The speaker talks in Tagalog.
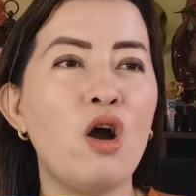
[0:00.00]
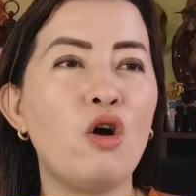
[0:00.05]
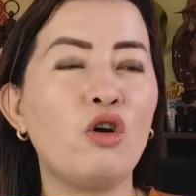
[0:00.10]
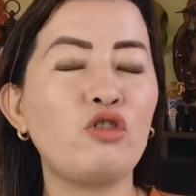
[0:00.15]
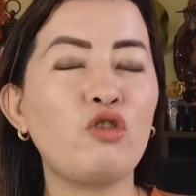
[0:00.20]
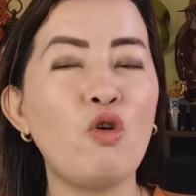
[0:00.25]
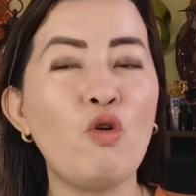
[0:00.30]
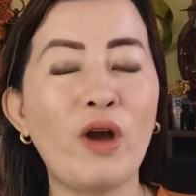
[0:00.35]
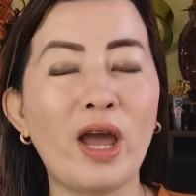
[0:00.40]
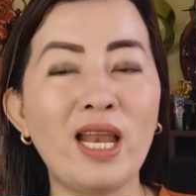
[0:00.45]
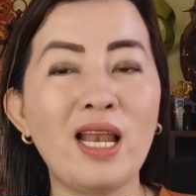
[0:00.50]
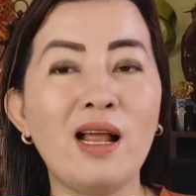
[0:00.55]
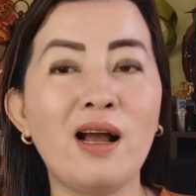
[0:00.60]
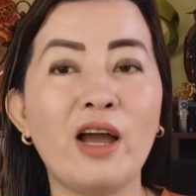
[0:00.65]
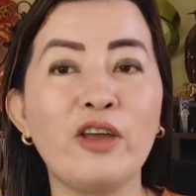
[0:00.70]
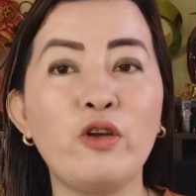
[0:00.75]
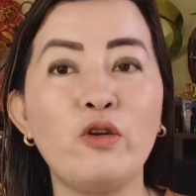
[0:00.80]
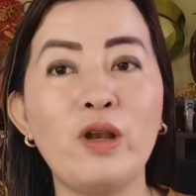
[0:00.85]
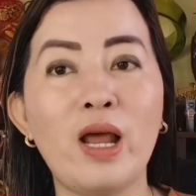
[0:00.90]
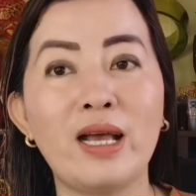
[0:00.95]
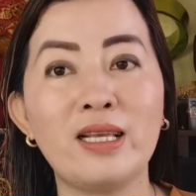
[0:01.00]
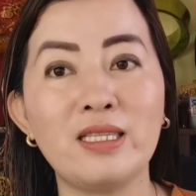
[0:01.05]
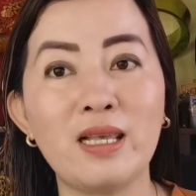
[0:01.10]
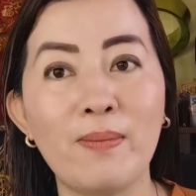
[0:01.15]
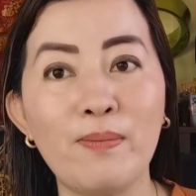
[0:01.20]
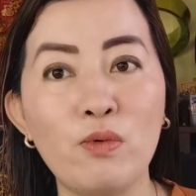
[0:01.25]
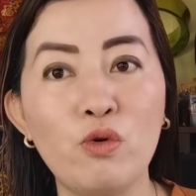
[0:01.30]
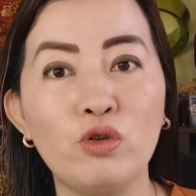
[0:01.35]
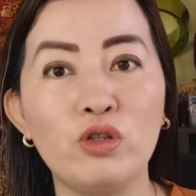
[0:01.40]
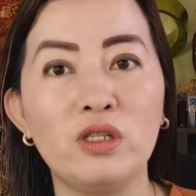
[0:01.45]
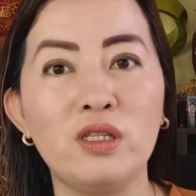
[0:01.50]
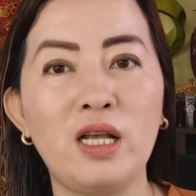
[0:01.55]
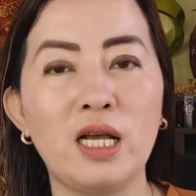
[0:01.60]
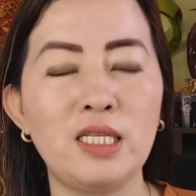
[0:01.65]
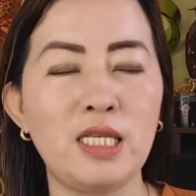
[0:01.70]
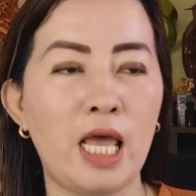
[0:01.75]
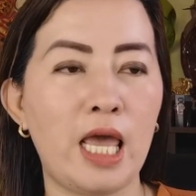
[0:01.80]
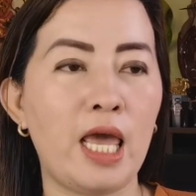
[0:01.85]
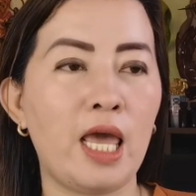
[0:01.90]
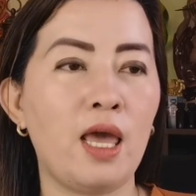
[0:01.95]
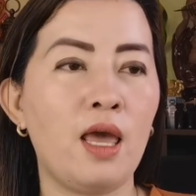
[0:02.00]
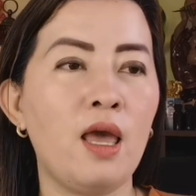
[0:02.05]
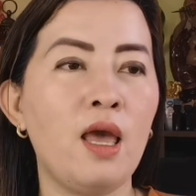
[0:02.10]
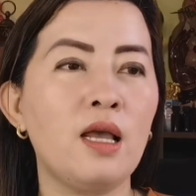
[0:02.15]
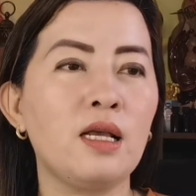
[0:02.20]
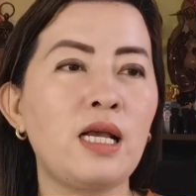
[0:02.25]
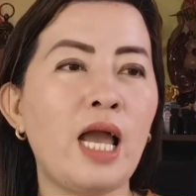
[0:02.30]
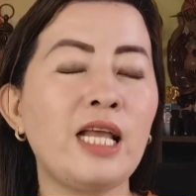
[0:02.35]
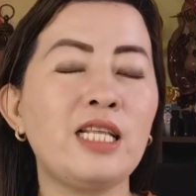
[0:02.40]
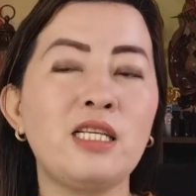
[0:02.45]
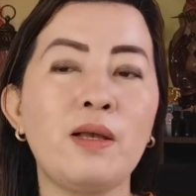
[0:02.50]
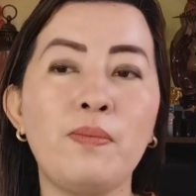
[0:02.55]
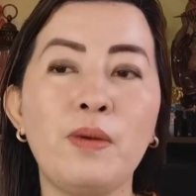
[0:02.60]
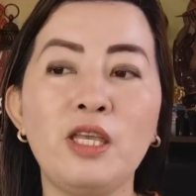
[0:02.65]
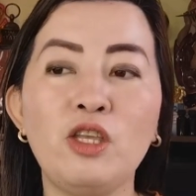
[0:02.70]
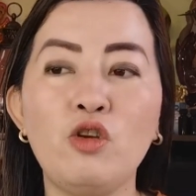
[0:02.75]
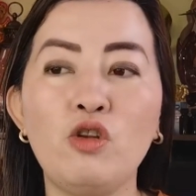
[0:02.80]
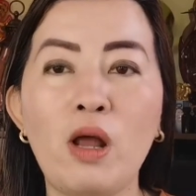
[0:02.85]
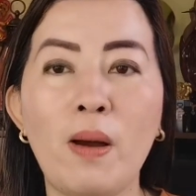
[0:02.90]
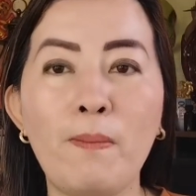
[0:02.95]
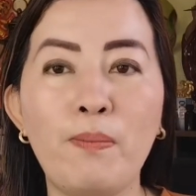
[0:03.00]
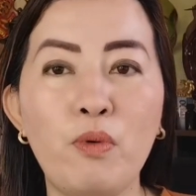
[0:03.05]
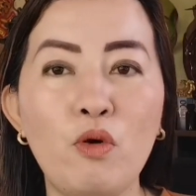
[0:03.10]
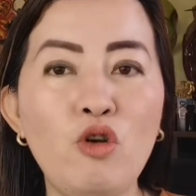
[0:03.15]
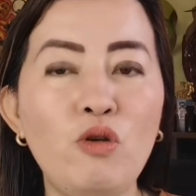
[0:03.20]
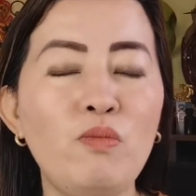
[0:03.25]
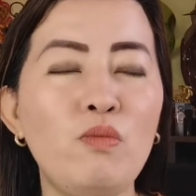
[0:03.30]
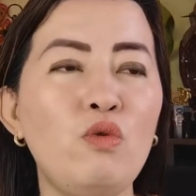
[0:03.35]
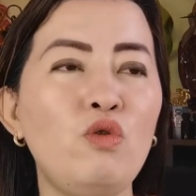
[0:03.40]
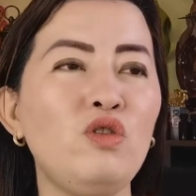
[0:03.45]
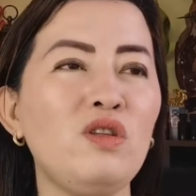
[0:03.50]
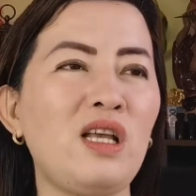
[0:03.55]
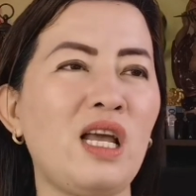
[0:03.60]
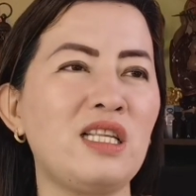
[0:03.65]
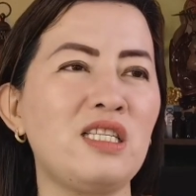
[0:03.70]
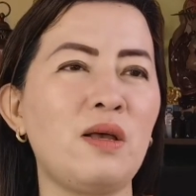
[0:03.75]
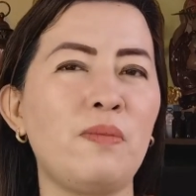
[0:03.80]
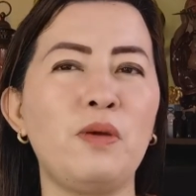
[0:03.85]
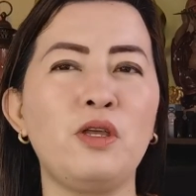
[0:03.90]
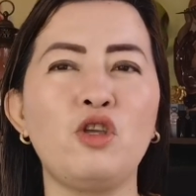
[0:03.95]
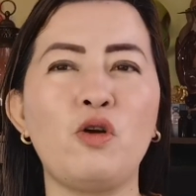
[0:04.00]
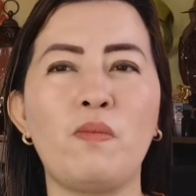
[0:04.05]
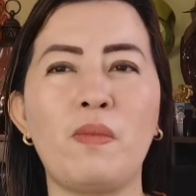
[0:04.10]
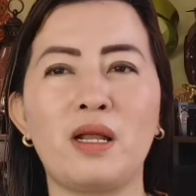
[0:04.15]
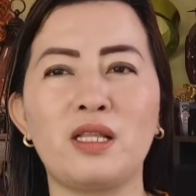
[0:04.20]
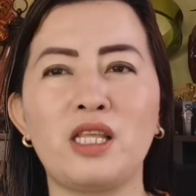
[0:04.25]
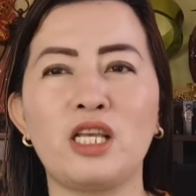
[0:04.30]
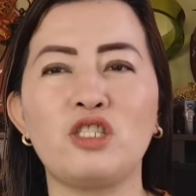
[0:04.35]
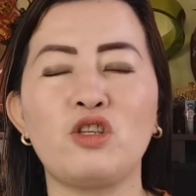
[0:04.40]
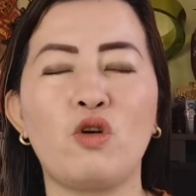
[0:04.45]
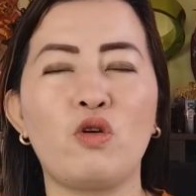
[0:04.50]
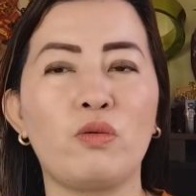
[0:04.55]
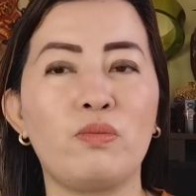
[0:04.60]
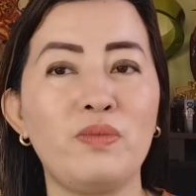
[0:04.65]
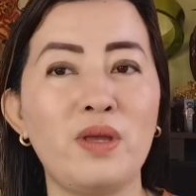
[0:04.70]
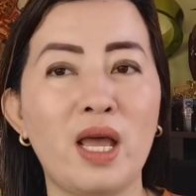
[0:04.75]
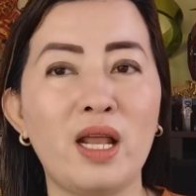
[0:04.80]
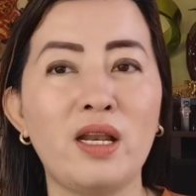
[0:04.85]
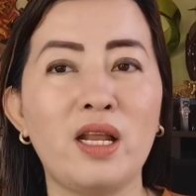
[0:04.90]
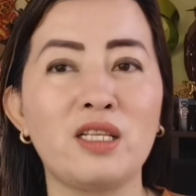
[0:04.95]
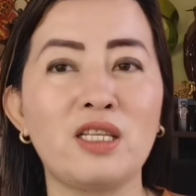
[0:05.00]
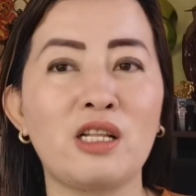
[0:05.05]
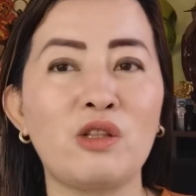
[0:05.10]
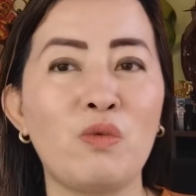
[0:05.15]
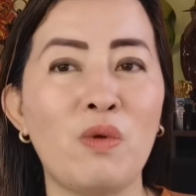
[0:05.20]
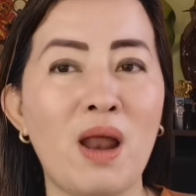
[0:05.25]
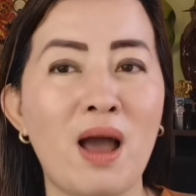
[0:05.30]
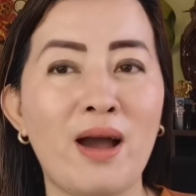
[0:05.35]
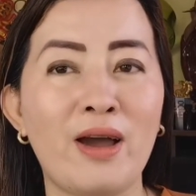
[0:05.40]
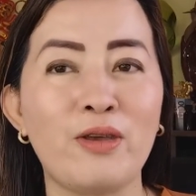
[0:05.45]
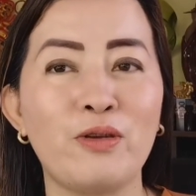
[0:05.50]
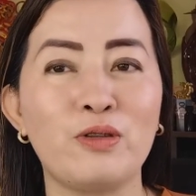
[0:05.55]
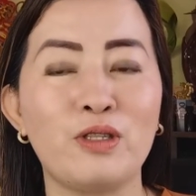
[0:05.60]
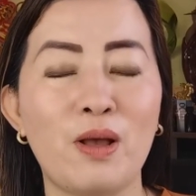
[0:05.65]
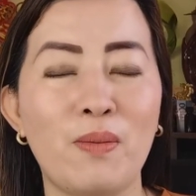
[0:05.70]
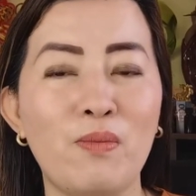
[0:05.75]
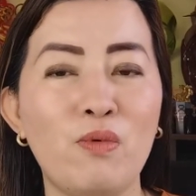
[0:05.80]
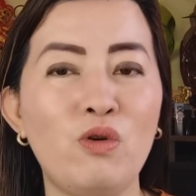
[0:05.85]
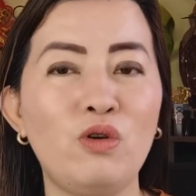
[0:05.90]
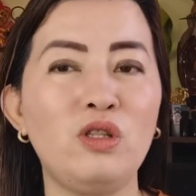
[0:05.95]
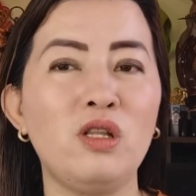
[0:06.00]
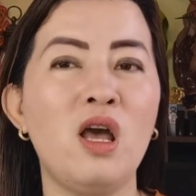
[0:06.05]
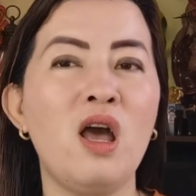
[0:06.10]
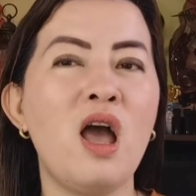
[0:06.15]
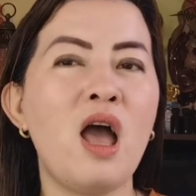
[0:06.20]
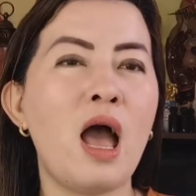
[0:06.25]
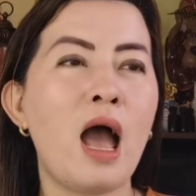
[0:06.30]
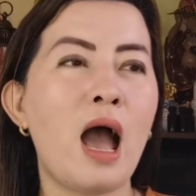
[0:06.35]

Or kung kailan kayo nasa mood kasi kahit sabihin nyo ng full moon, kahit sabihin nyo Martes or biyernes at wala kayo sa mood,